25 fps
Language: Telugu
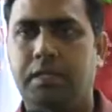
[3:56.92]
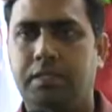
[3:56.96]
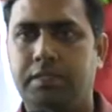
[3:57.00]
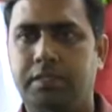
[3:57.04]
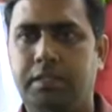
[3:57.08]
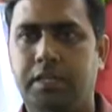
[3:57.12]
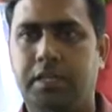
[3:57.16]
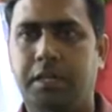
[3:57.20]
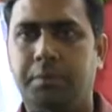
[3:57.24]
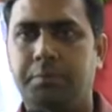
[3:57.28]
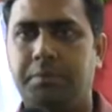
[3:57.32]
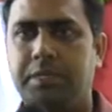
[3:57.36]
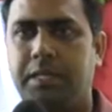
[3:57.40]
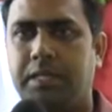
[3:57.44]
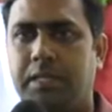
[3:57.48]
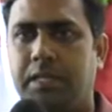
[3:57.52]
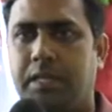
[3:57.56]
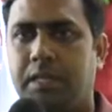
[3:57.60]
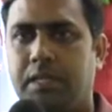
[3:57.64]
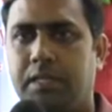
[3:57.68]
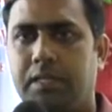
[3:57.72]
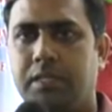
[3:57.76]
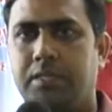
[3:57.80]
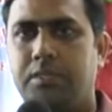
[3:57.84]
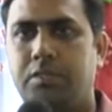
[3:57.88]
జేఎంజే
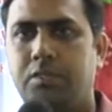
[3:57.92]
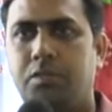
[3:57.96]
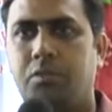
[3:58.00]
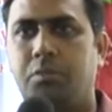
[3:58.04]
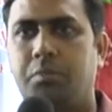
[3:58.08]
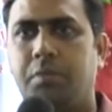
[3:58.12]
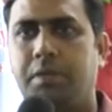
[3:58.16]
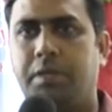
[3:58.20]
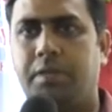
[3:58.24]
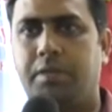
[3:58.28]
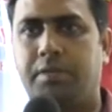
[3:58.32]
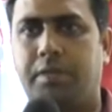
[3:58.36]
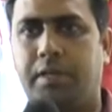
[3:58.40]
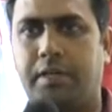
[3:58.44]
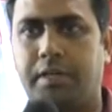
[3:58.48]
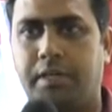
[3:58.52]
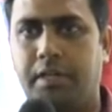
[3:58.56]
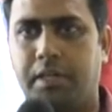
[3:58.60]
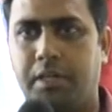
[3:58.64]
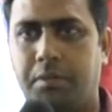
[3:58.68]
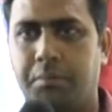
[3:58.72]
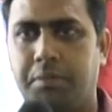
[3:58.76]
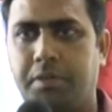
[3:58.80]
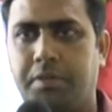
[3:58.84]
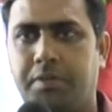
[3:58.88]
కాలేజ్ ఉమెన్స్
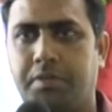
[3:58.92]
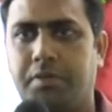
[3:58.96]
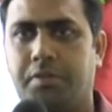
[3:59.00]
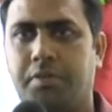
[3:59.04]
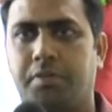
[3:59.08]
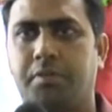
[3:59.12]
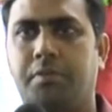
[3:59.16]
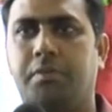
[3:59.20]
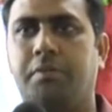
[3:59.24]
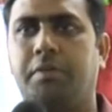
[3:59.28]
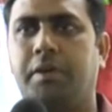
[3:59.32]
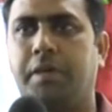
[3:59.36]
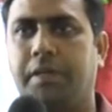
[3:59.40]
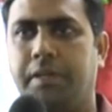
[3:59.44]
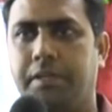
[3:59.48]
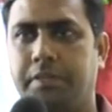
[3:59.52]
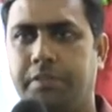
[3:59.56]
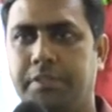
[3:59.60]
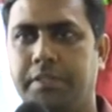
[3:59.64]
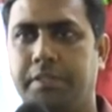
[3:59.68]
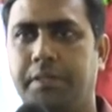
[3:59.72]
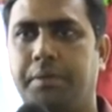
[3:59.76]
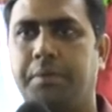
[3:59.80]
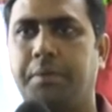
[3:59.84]
అటానమస్ వారిచే